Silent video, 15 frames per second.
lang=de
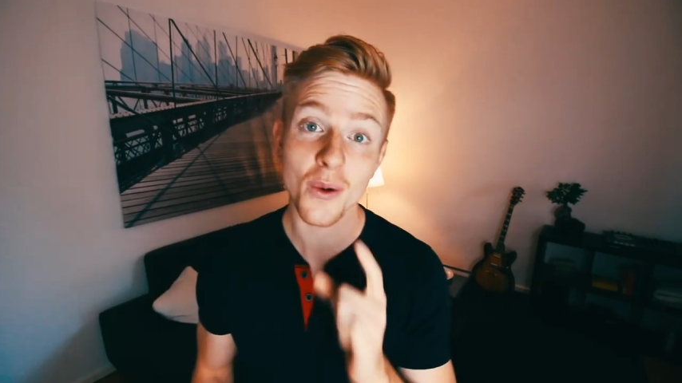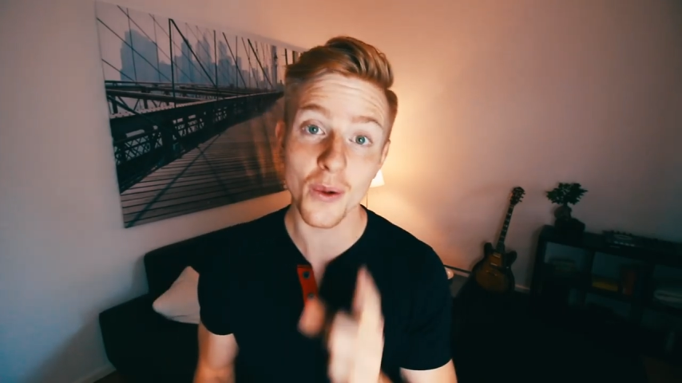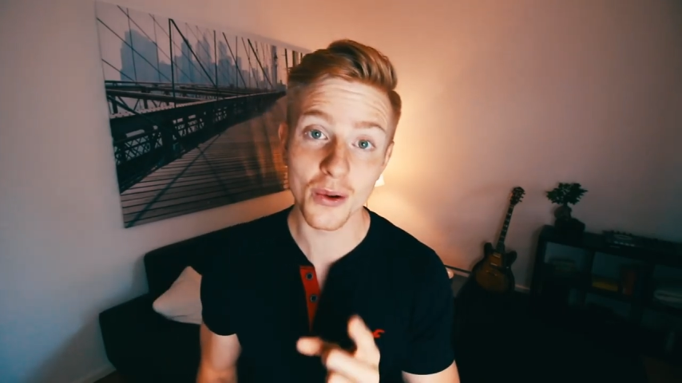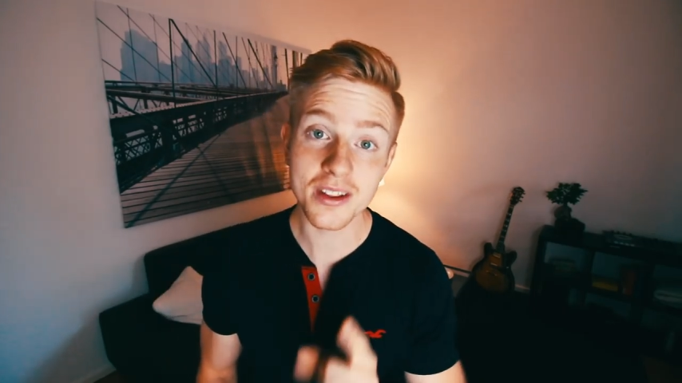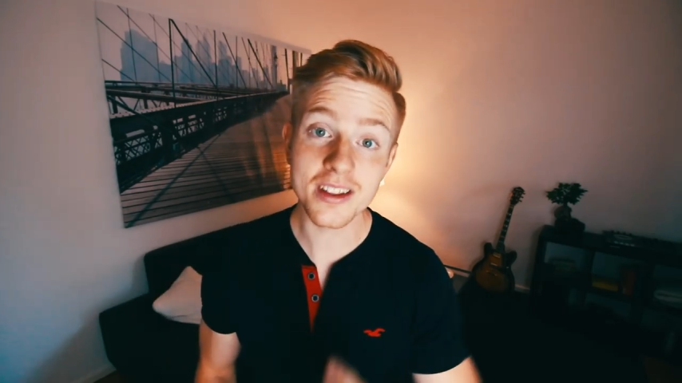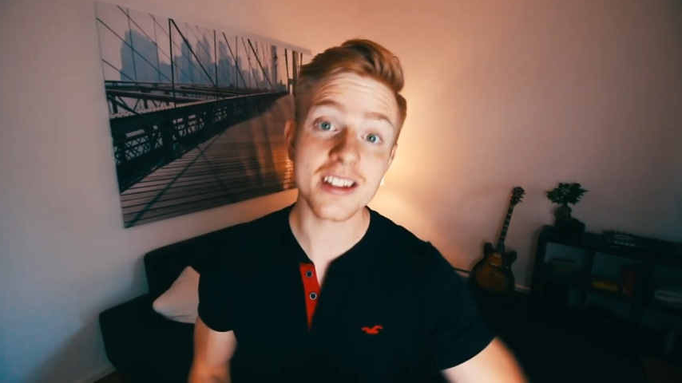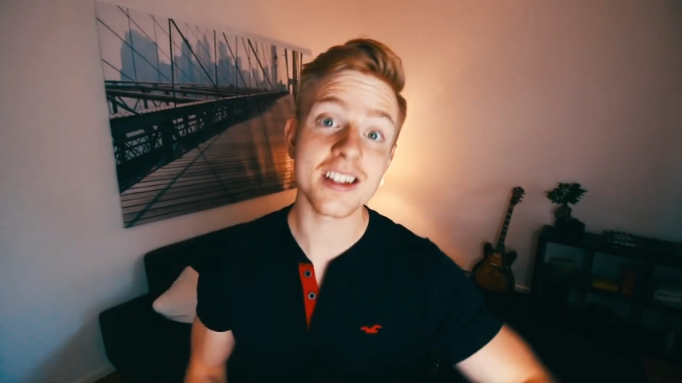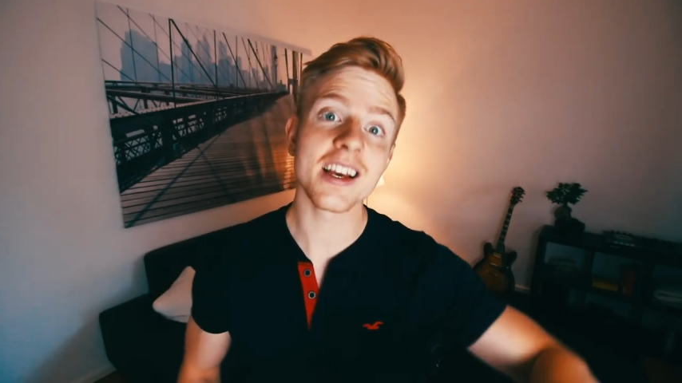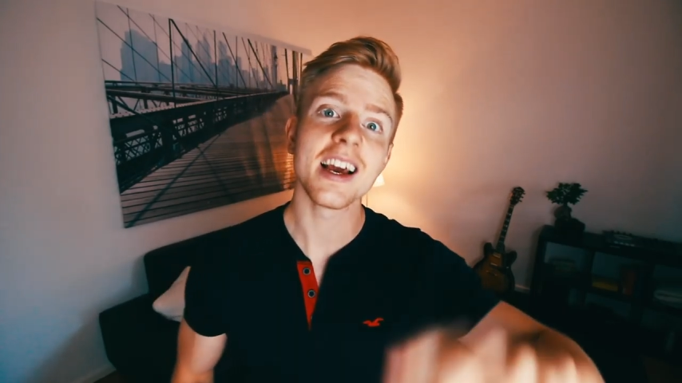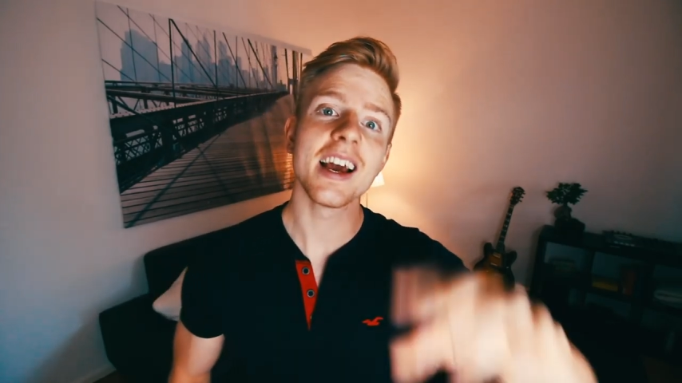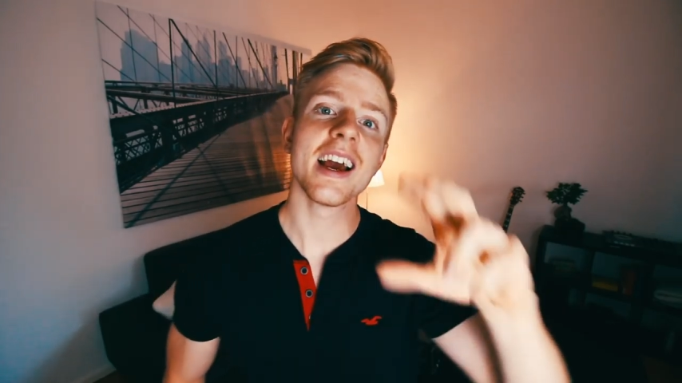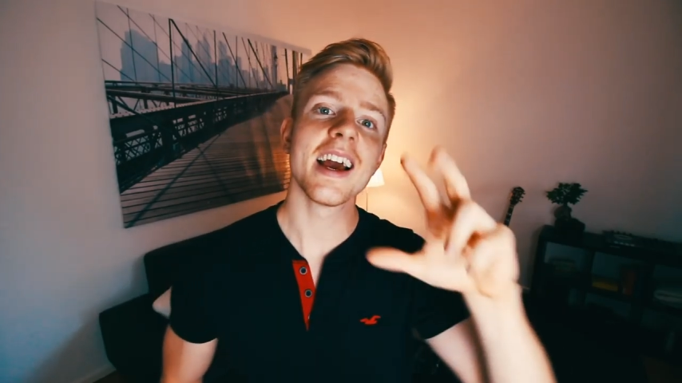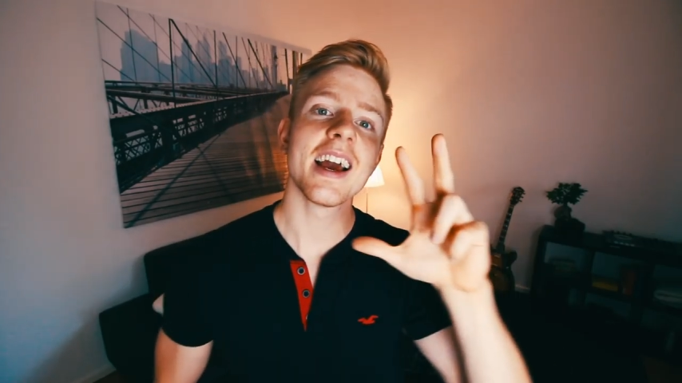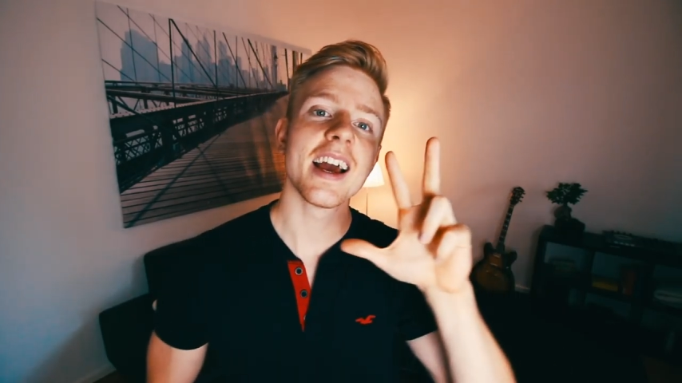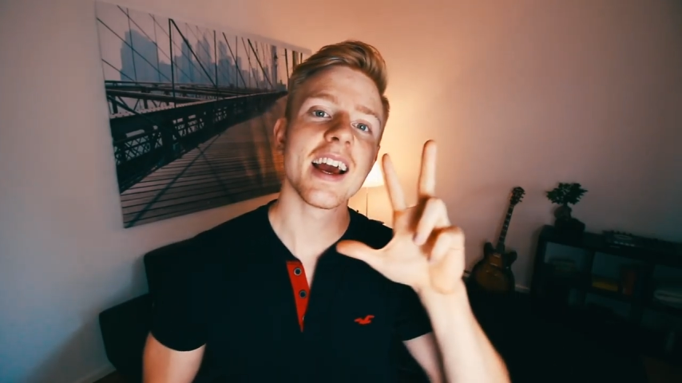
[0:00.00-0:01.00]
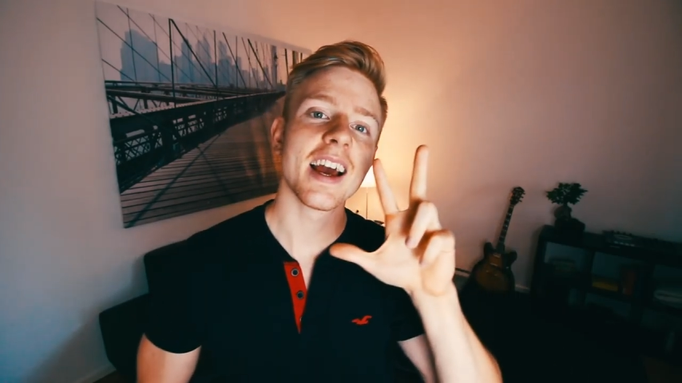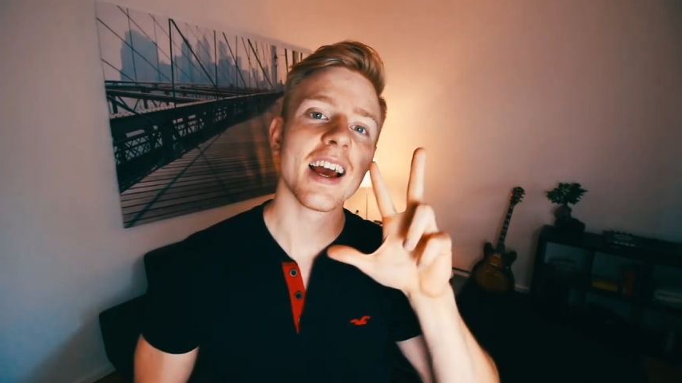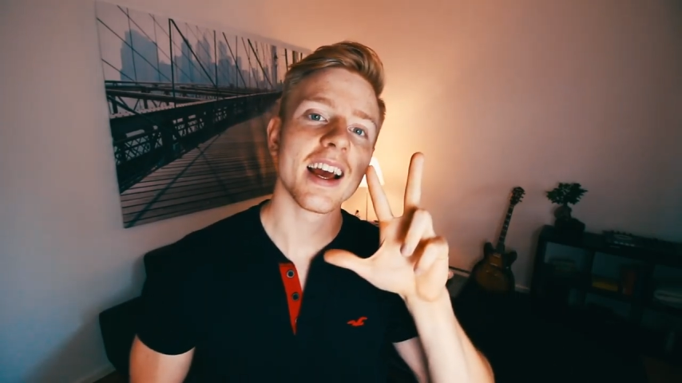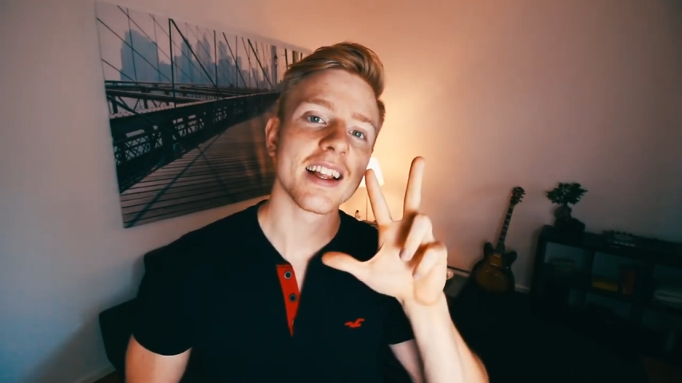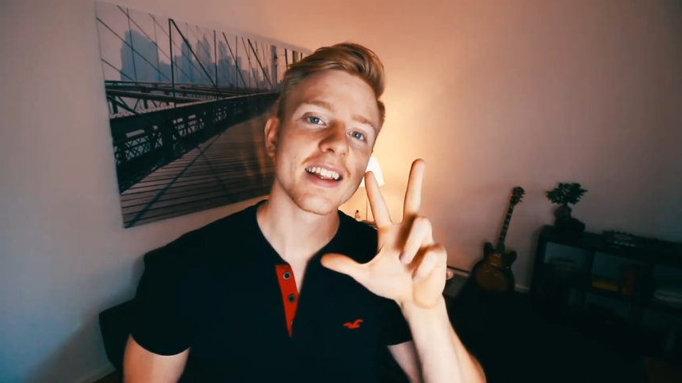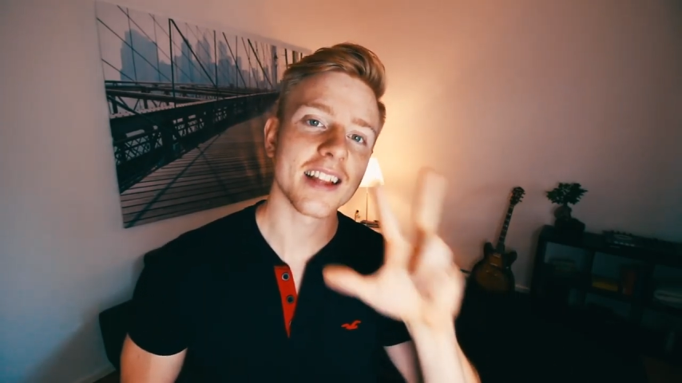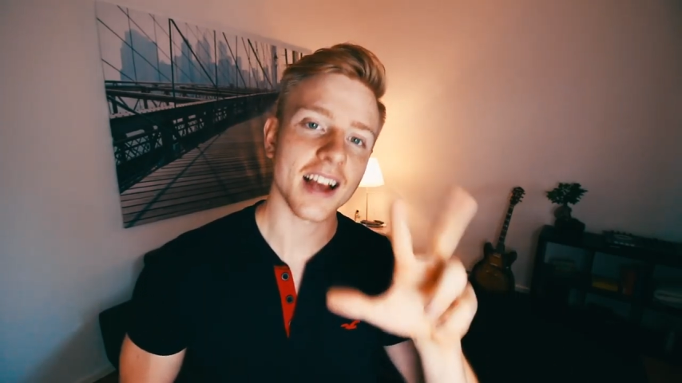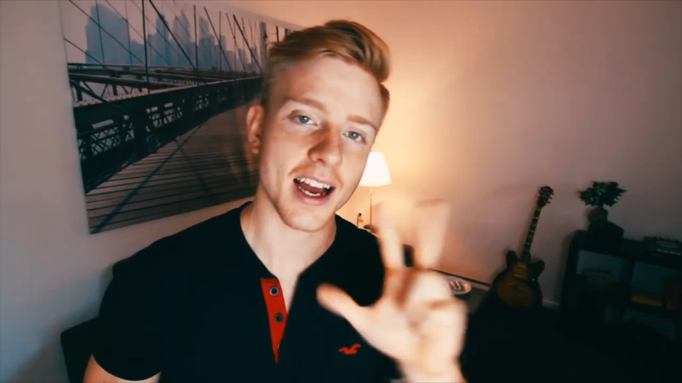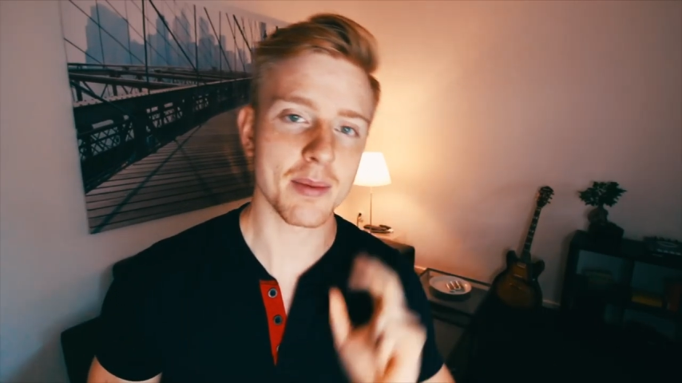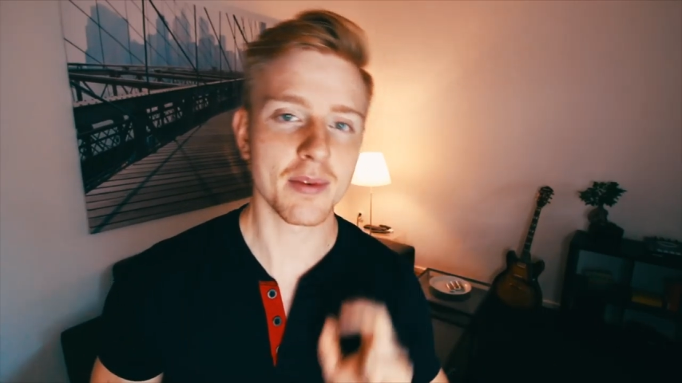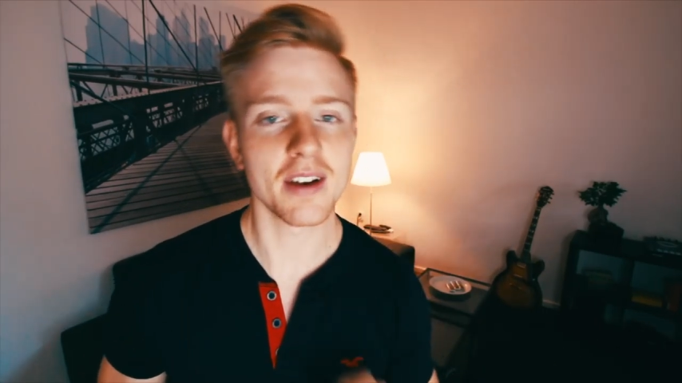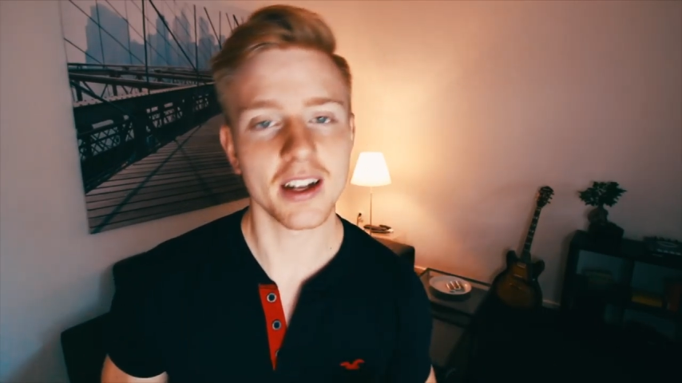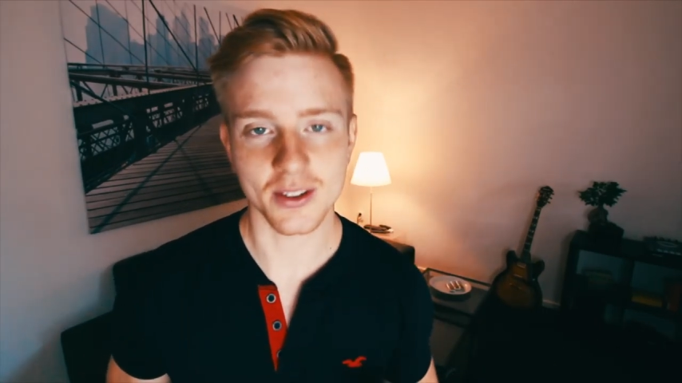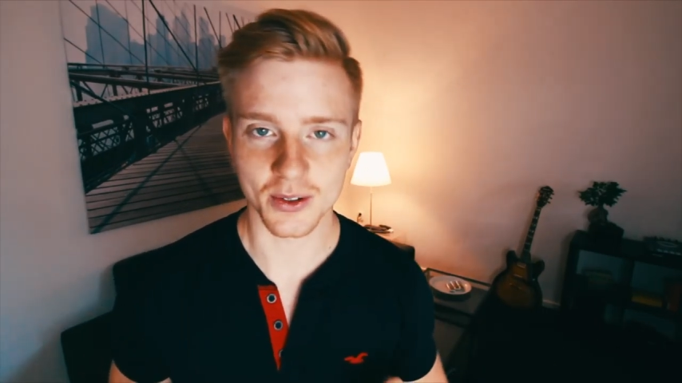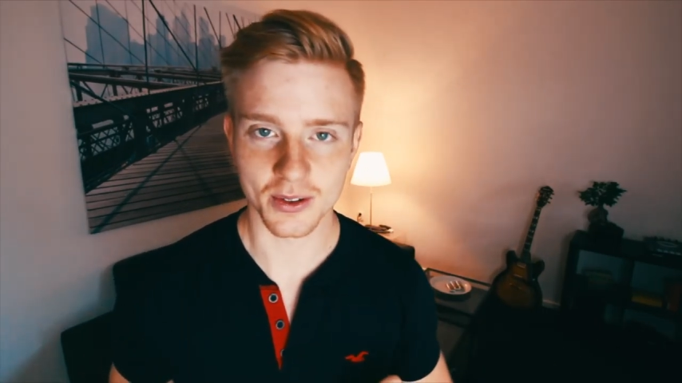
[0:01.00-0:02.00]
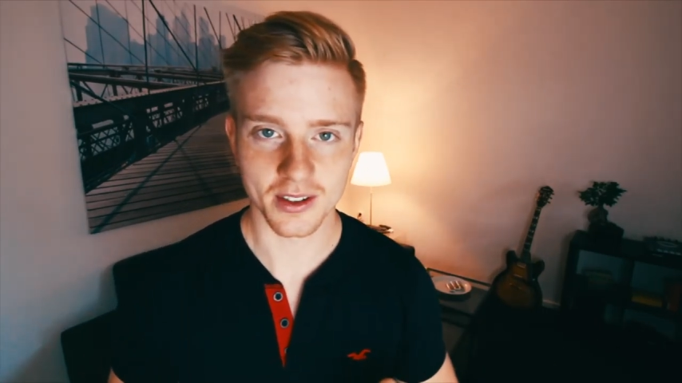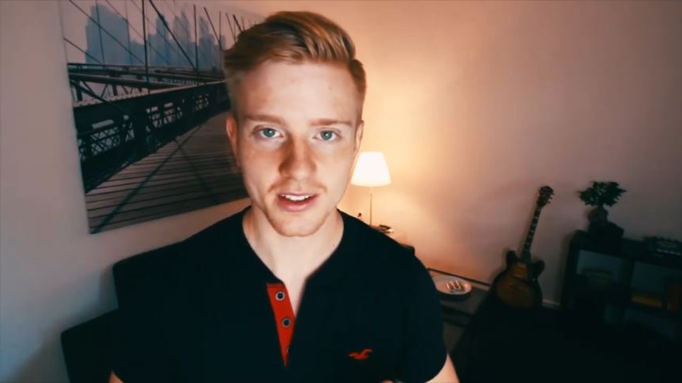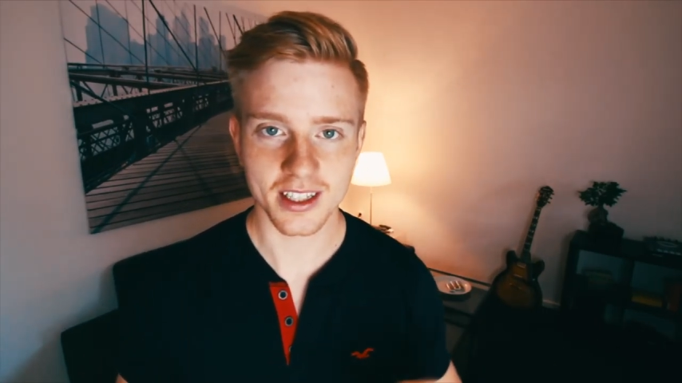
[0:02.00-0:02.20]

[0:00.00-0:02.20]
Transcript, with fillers: Und drei Bewertungen.